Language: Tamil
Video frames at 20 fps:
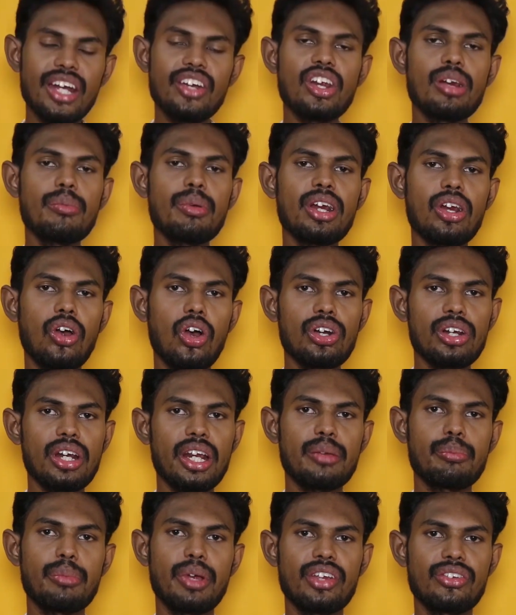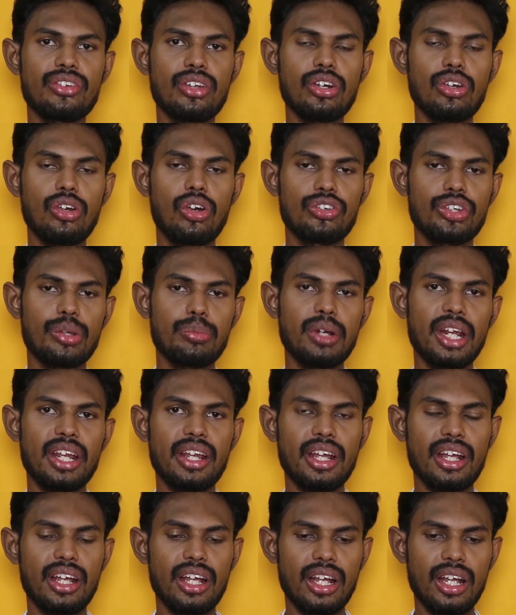இட் வில் பி நாட் லைக் பேஸ்ட் ஆன் கான்செப்ட்
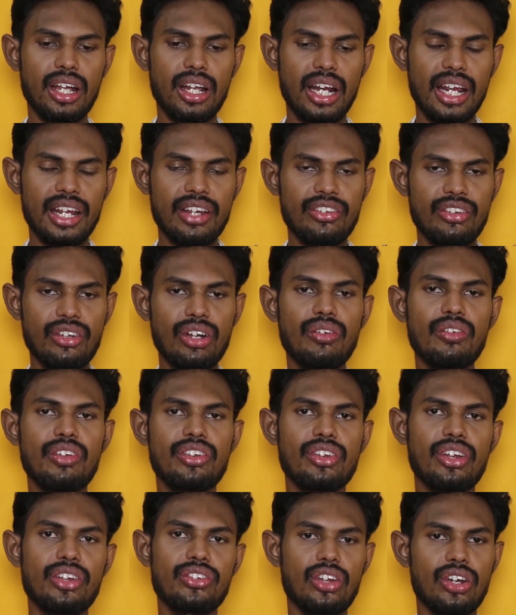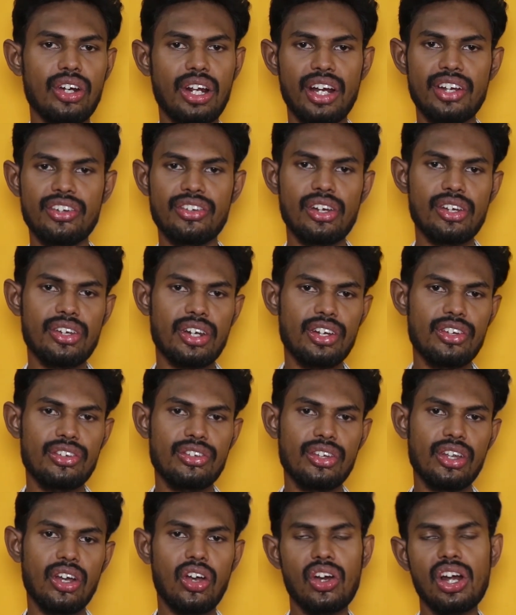லைக் லைக் சர்வீசஸ் ஆர்
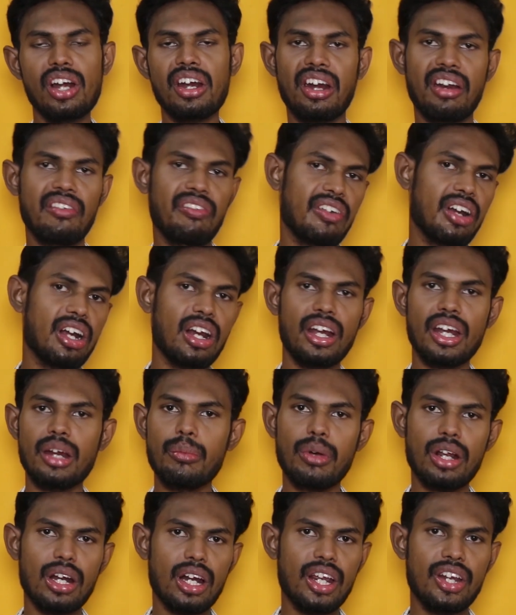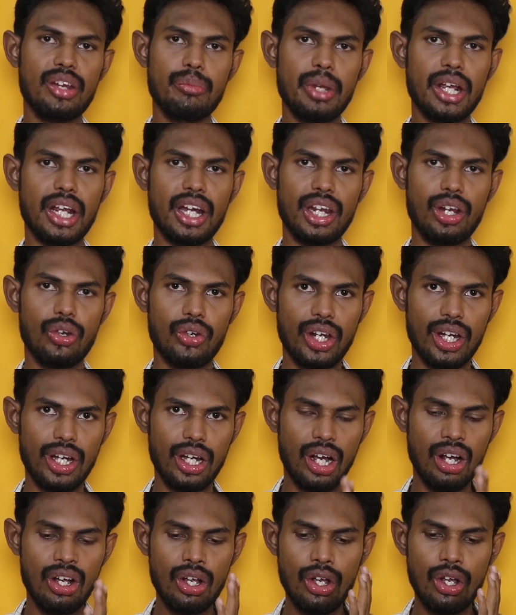கன்சல்டன்சி ஆர் ரெஃபரல் அந்த மாதிரிலாம் எதுவுமே கிடையாது
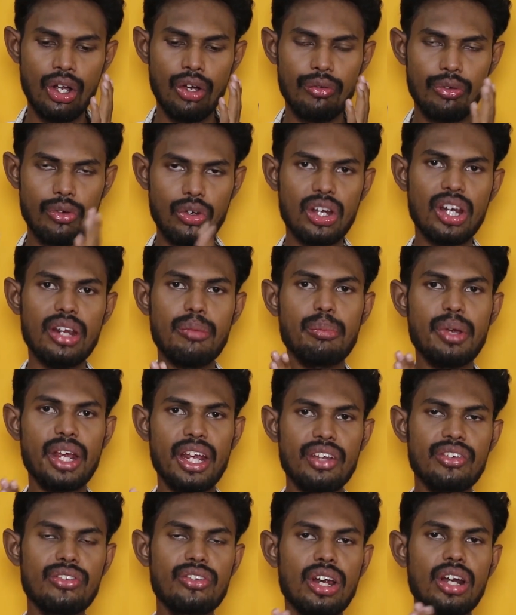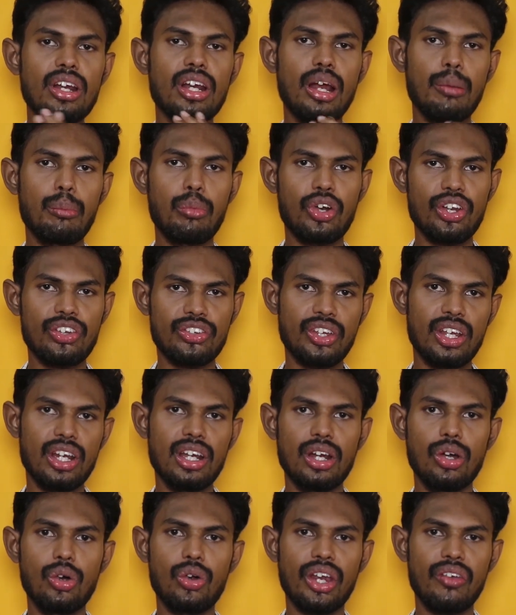ஓகேங்களா ஃபுல்லி பேஸ்ட் ஆன் நம்மளோட
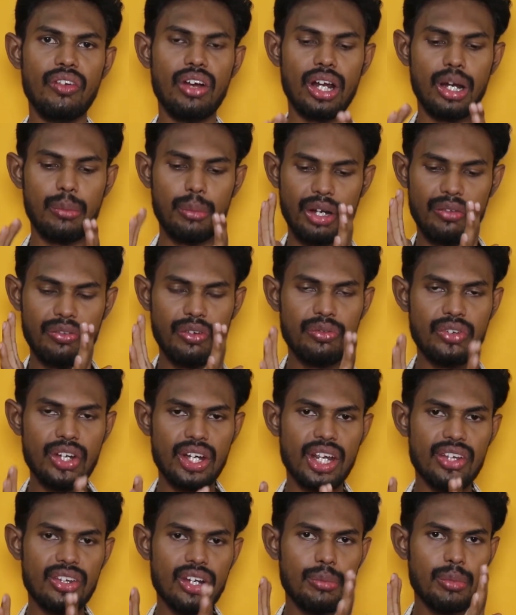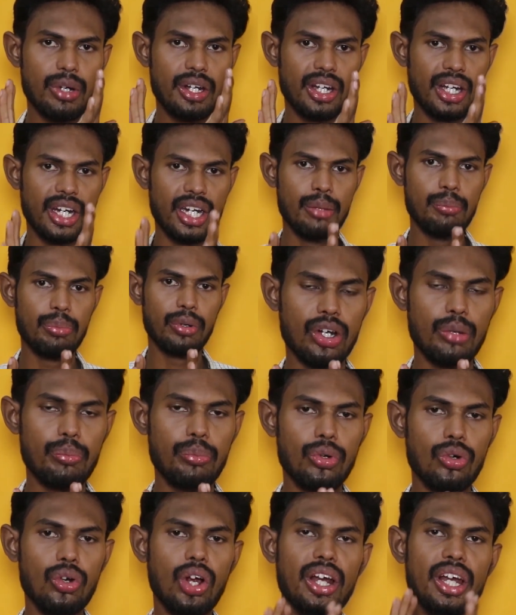ஸ்கில் ஓகேவா நம்ம ஃபிஃப்டி டேஸ் நம்ம ட்ரெயின் பண்ண
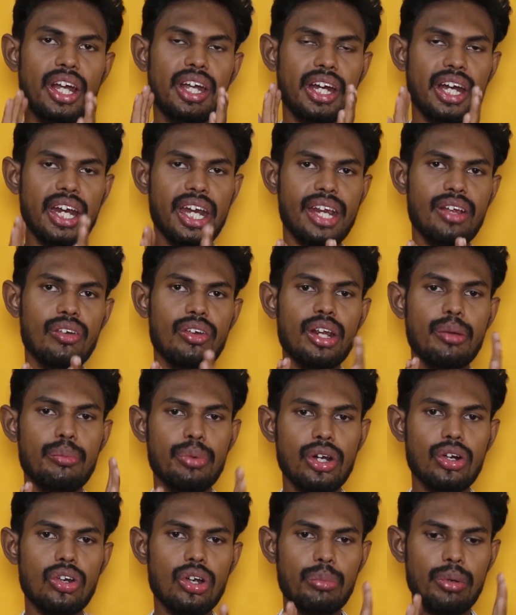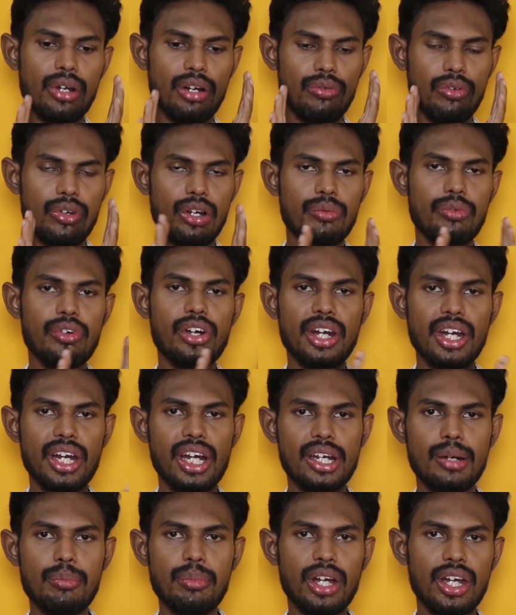போகிறோம் அந்த ட்ரைனிங் வந்து எப்படி இருக்கும் அப்படின்னா ஃபுல் அண்ட் ஃபுல்
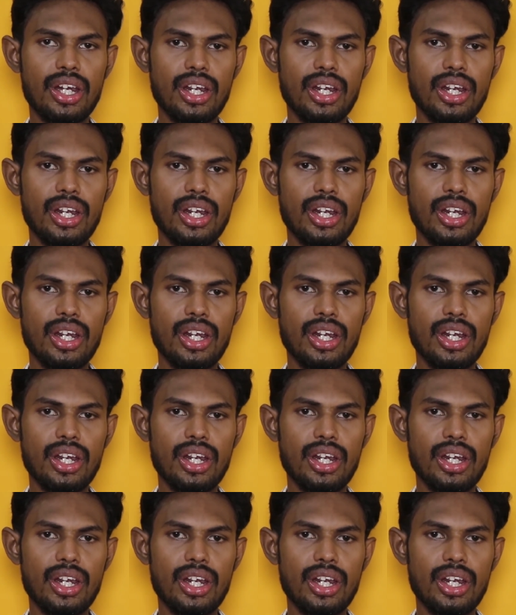ரியல் டைம்